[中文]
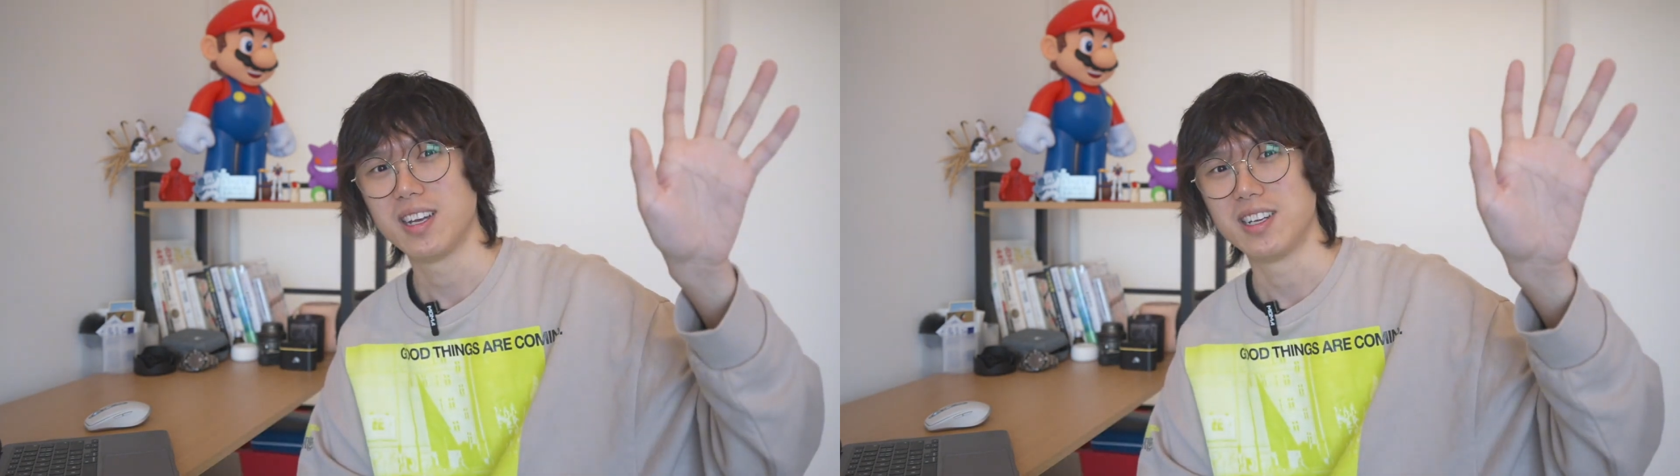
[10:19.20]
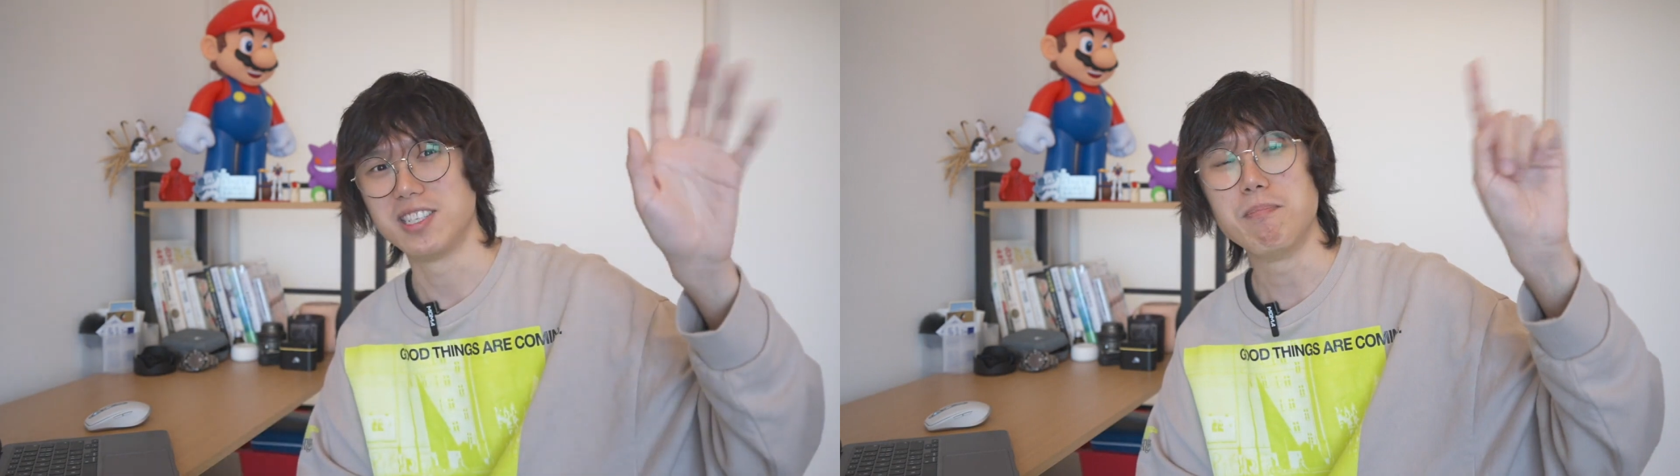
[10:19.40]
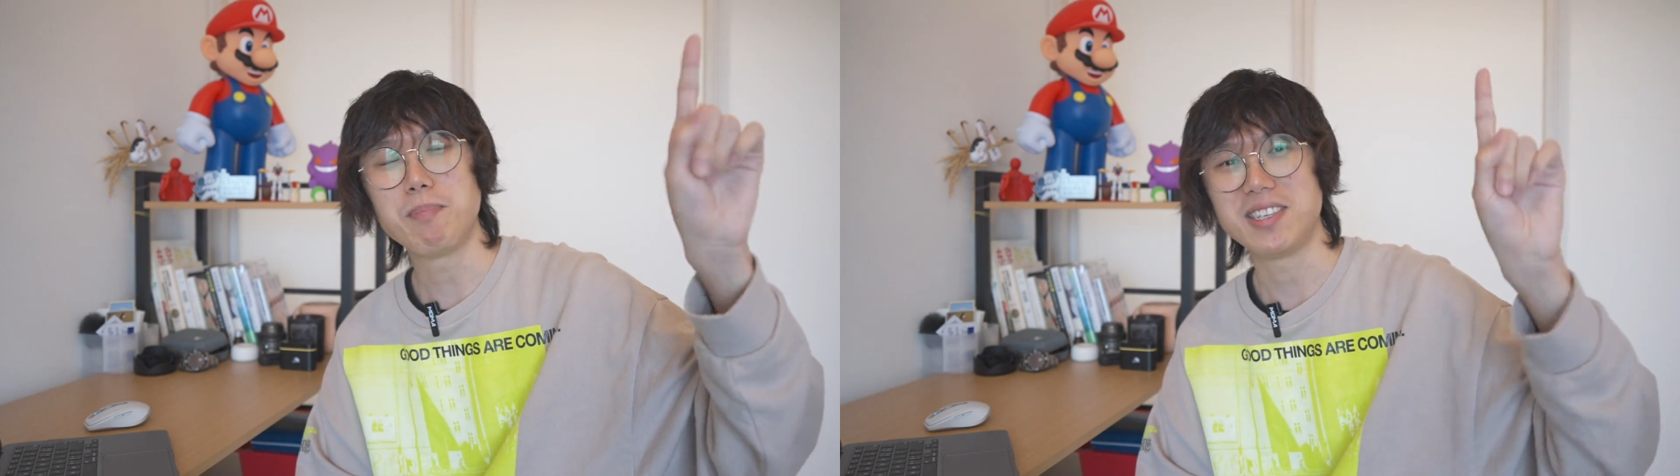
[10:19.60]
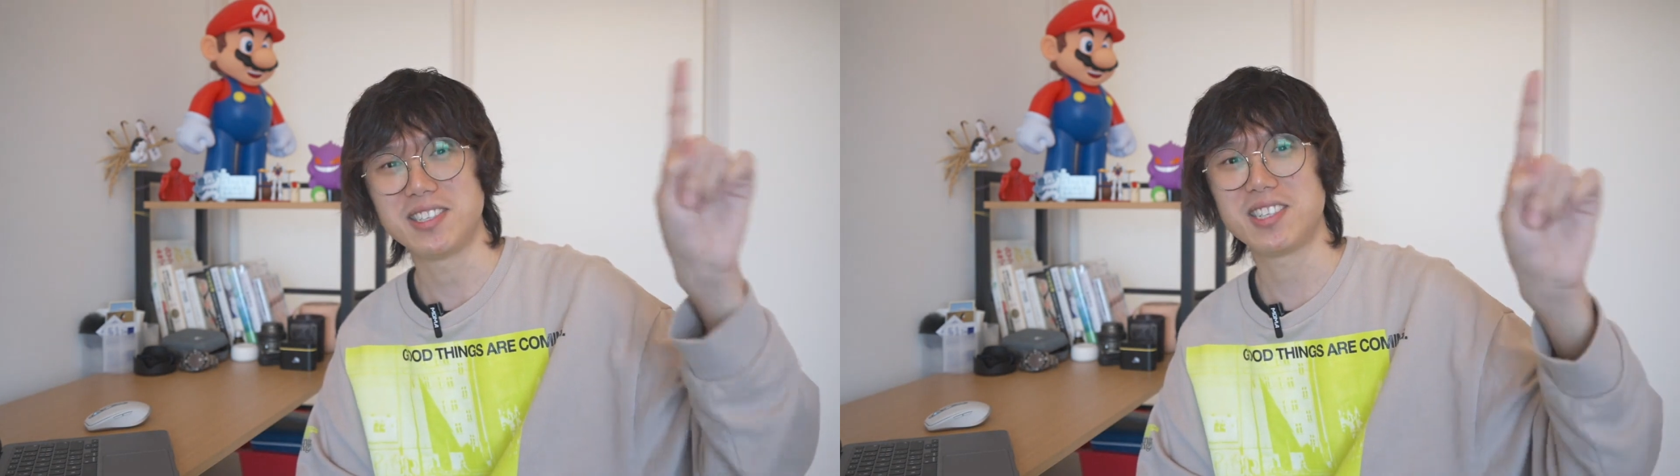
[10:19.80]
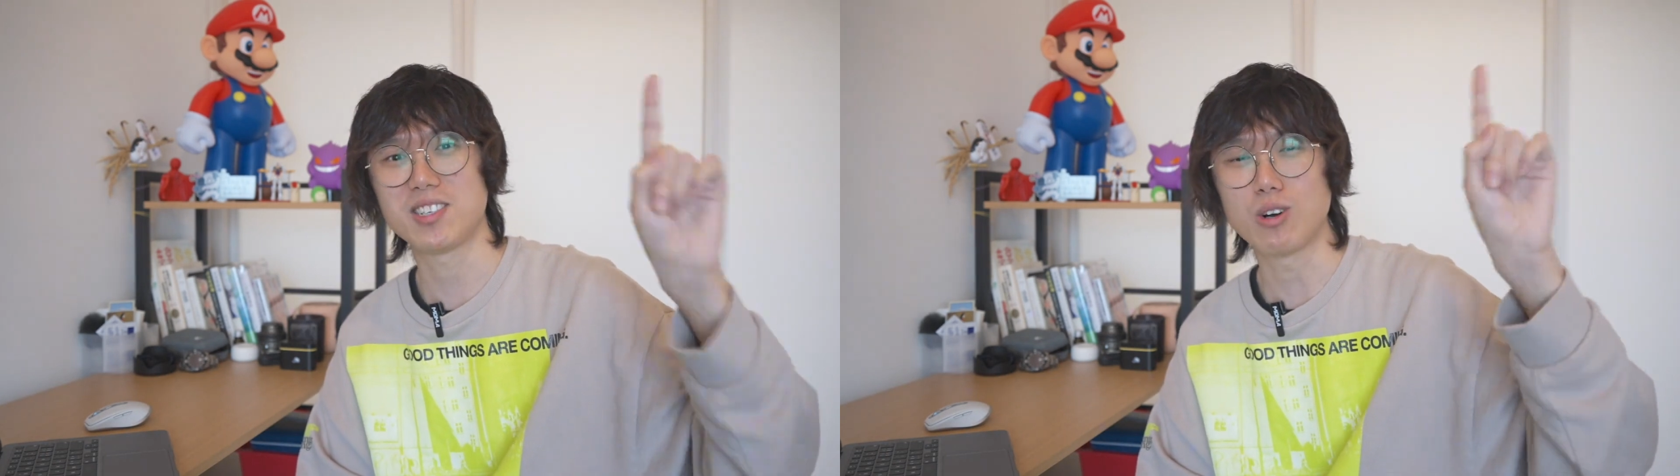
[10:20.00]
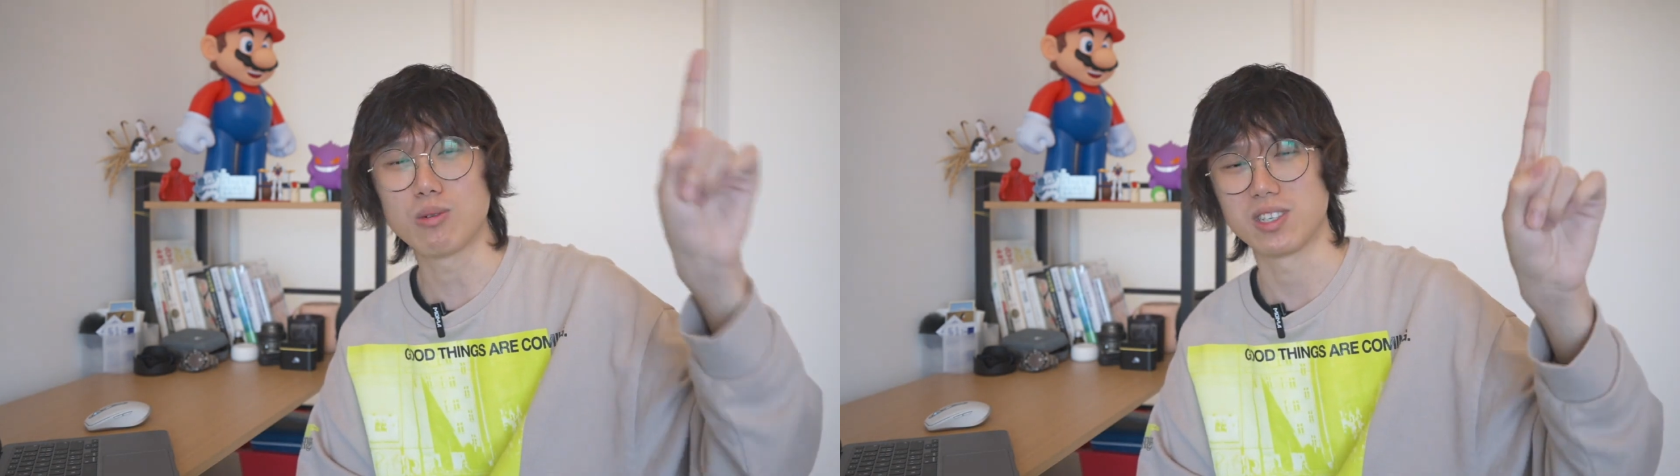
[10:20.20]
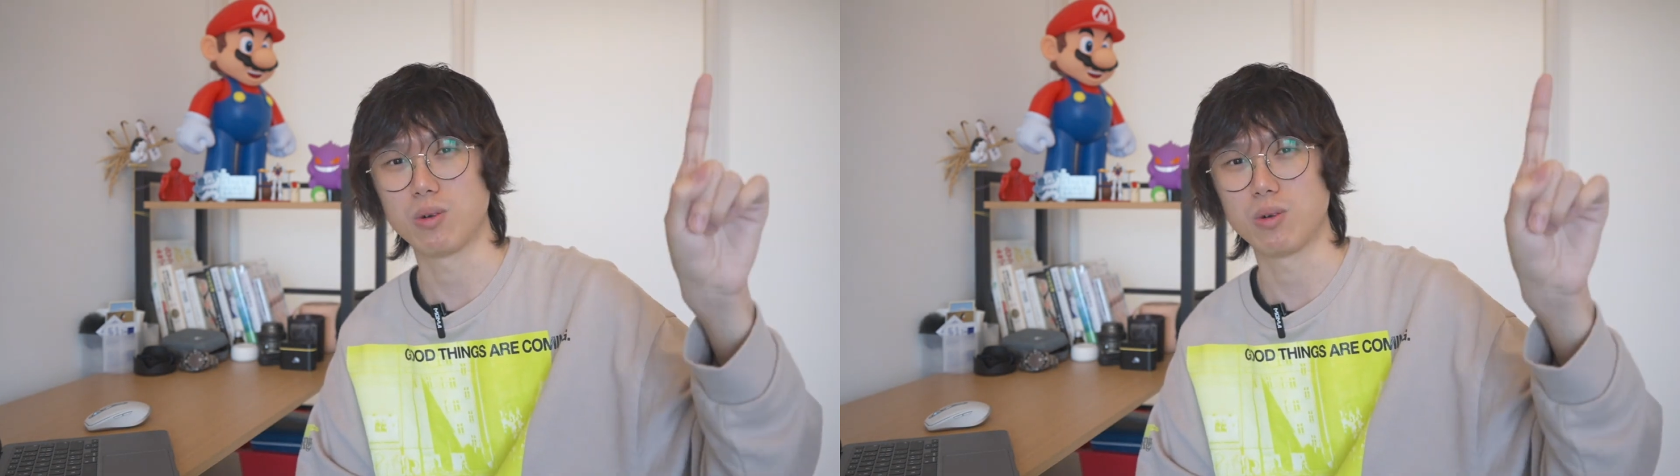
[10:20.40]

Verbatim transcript: 人被机器控制，